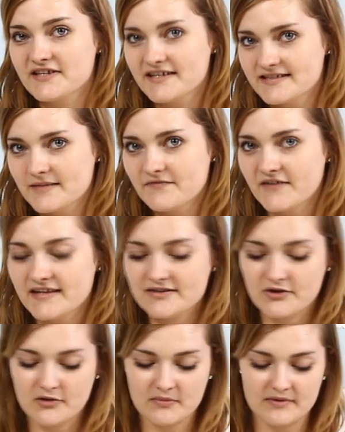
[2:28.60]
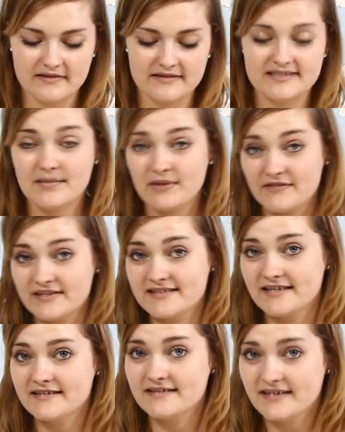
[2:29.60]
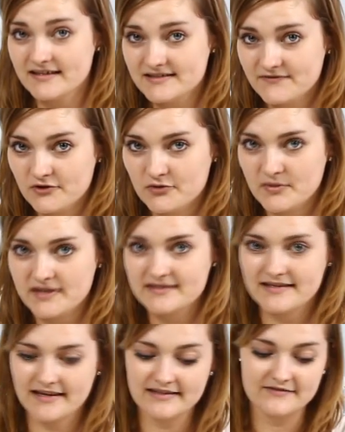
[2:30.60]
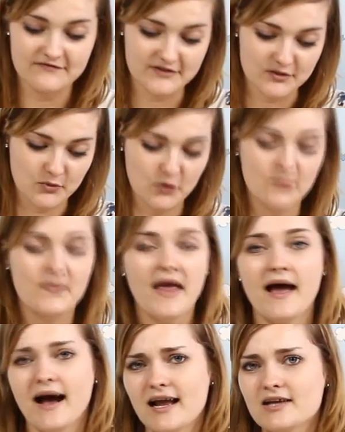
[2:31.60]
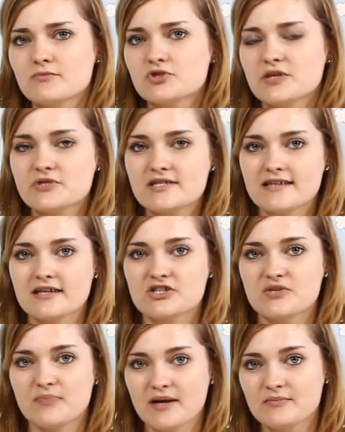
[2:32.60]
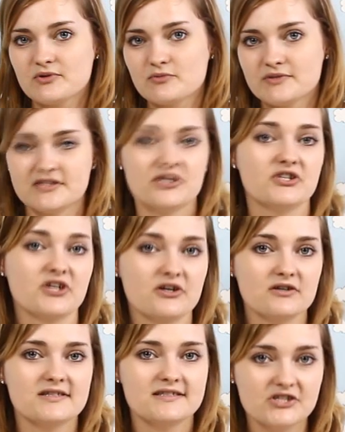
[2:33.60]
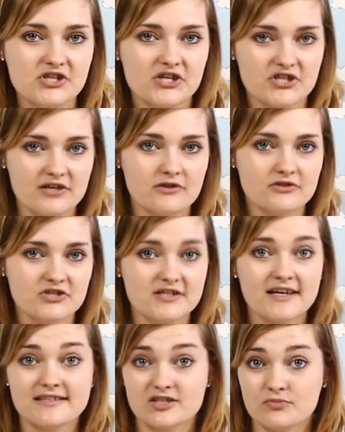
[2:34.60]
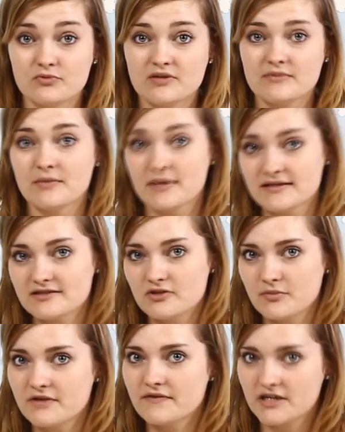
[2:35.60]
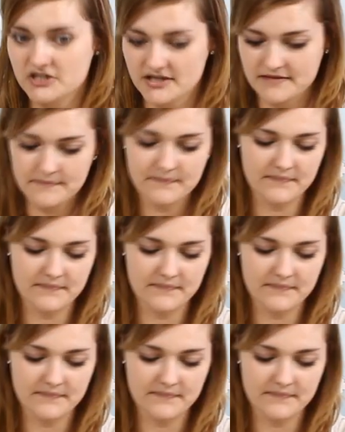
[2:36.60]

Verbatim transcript: nie jestem fanką e, zabawek serii Transformers ani filmu, ale muszę przyznać, że Bumblebee z dzisiejszego odcinka zrobił na mnie bardzo dobre wrażenie.